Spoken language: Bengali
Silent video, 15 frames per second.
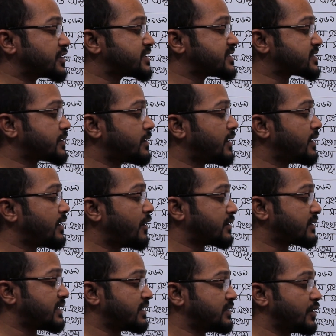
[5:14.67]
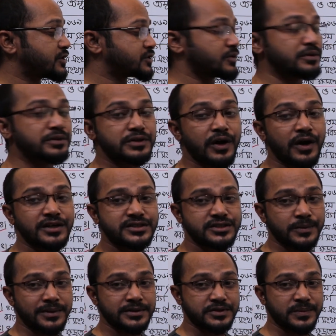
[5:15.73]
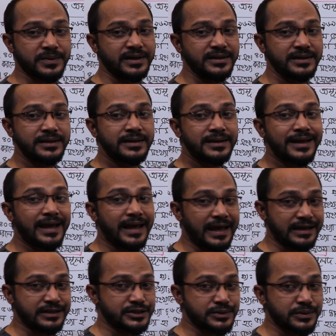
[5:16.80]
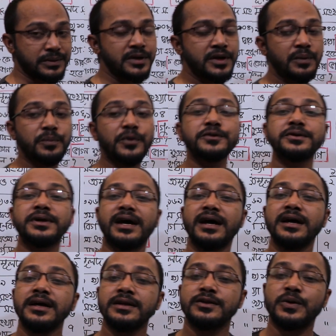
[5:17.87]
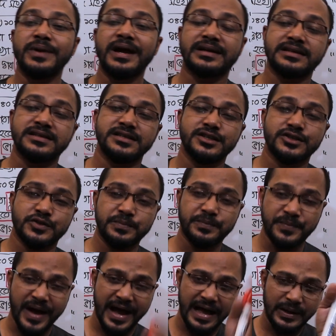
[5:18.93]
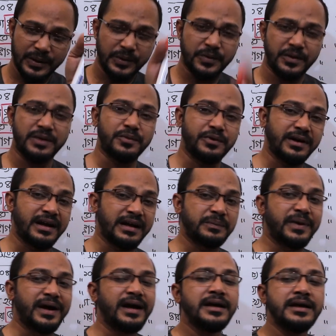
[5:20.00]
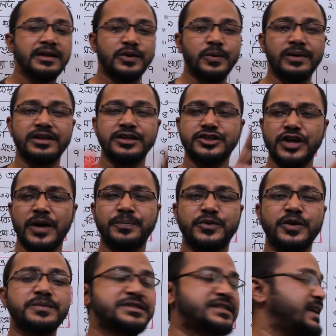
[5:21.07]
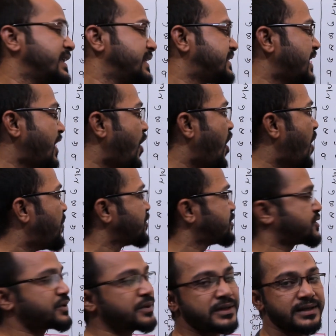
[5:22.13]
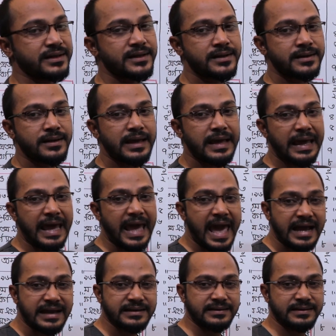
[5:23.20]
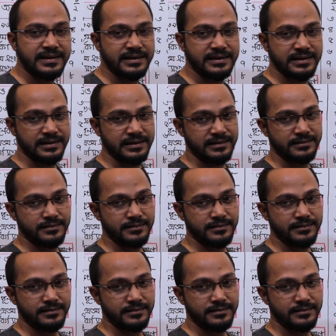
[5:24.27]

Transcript: দশ স্কোয়ার অর্থাৎ দশ গুণ দশ সমান সমান একশো বন্ধুরা তোমরা একটা জিনিস খুব ভালো করে মনে রাখবা তোমাদের সপ্তম শ্রেণীতে অবশ্যই এক থেকে